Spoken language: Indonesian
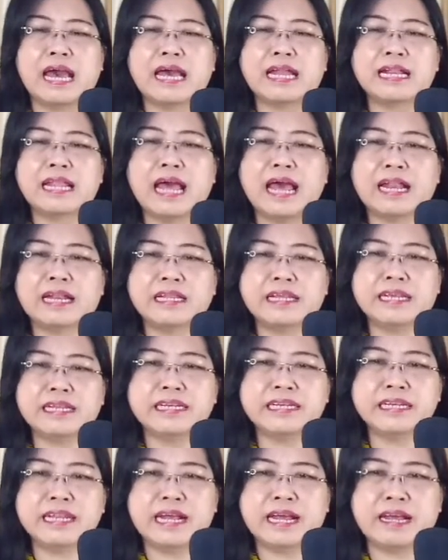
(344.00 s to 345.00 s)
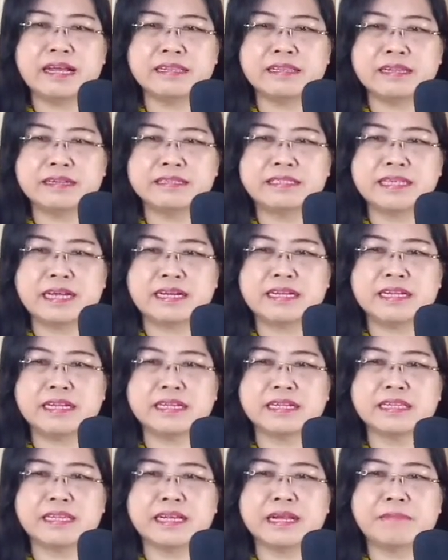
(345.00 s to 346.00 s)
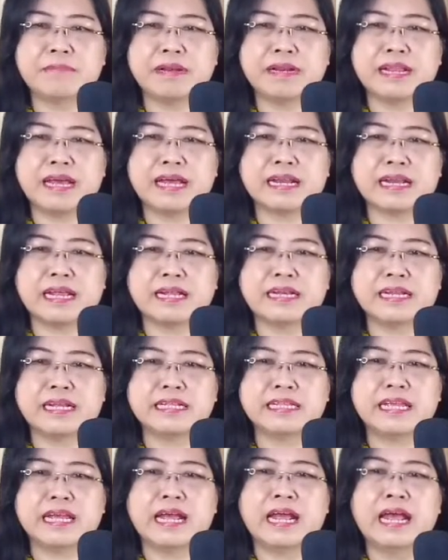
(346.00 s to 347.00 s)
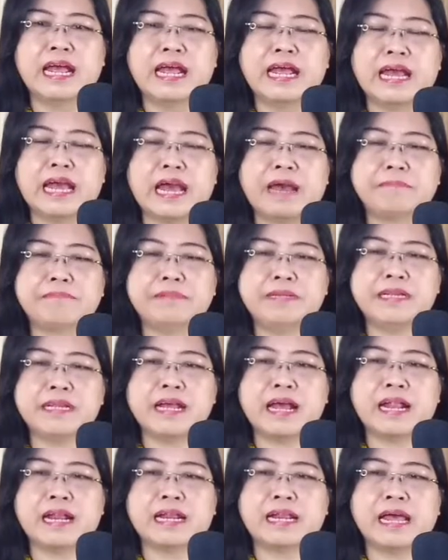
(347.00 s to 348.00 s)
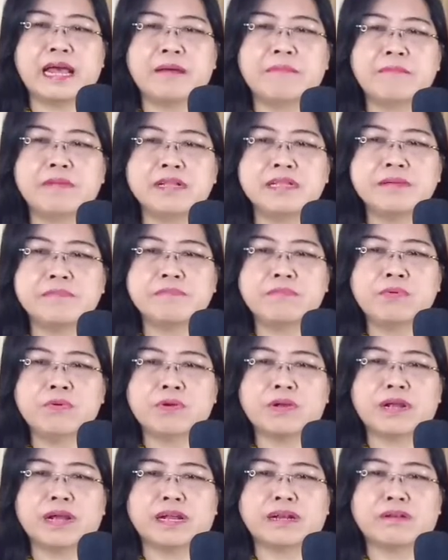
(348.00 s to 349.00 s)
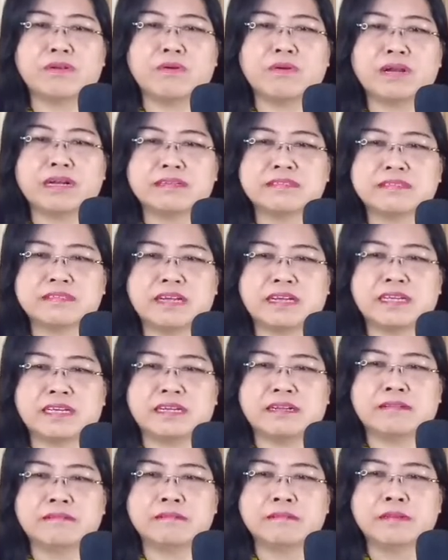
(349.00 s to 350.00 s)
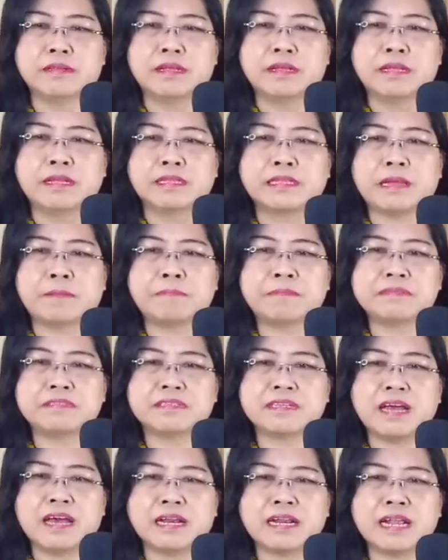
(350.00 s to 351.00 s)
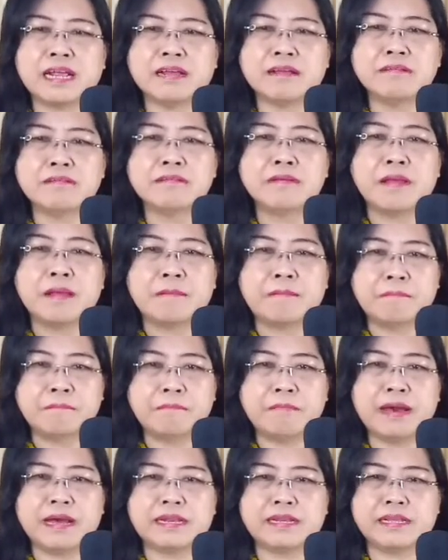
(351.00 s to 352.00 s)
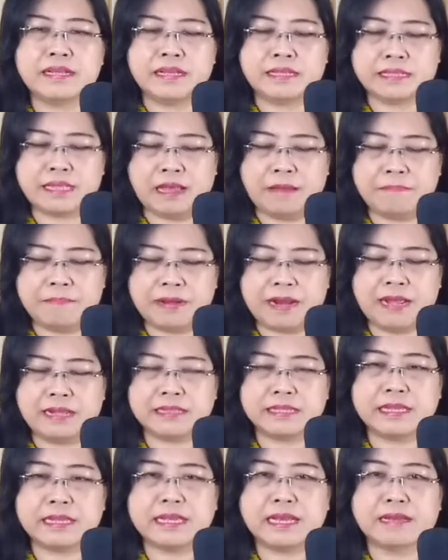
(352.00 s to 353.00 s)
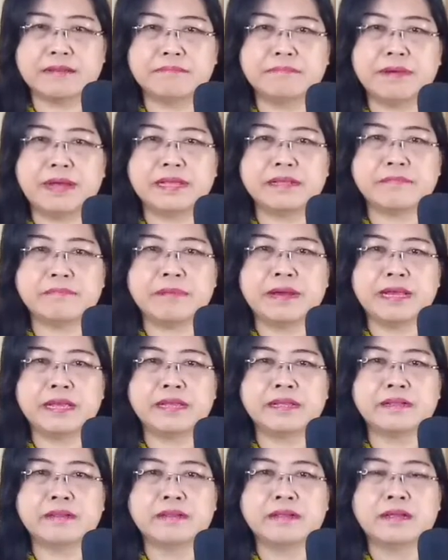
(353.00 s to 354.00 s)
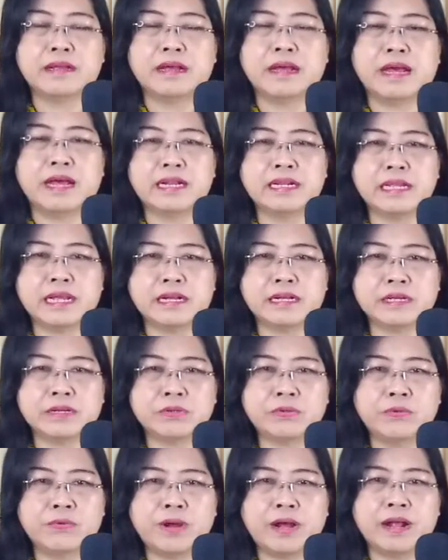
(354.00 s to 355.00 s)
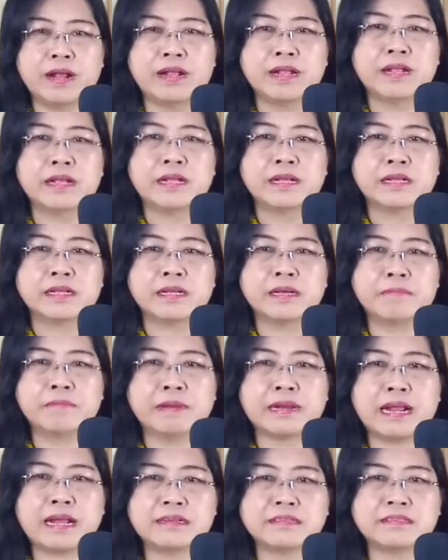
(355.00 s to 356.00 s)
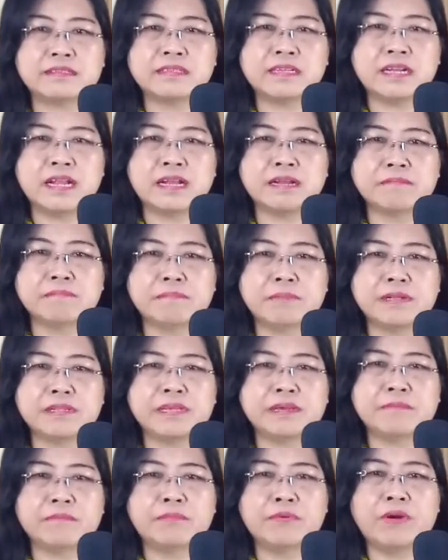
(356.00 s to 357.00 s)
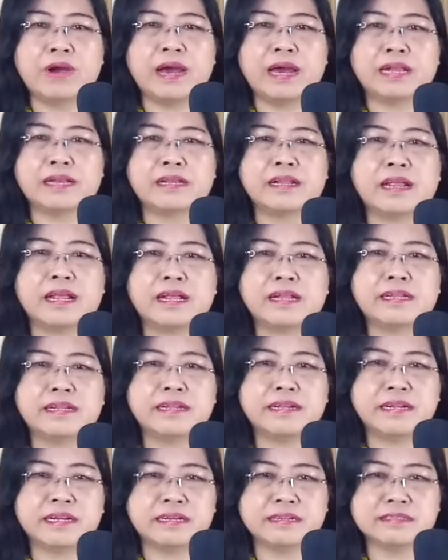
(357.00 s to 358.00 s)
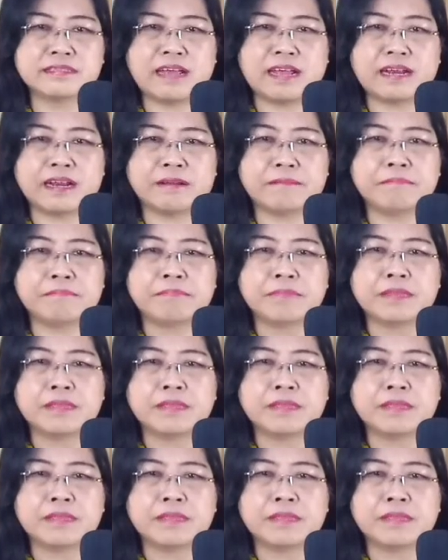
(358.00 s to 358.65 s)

hal-hal indah terjadi ketika benar adanya abdi Allah menyembuhkan orang sakit. Tapi sekarang mari kita perhatikan baik-baik. Hal yang kedua, keberhasilan penyembuhan di Genesaret.